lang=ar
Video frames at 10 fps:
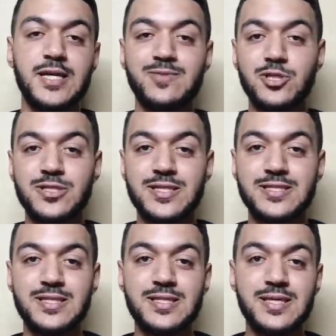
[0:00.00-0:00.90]
نادي مانشستر
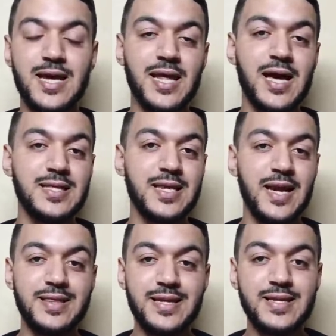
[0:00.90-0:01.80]
سيتي كان قادر
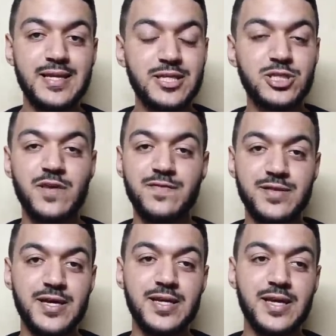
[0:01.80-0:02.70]
يعدل النتيجه في
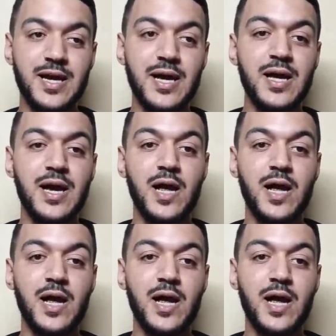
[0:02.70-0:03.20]
ذلك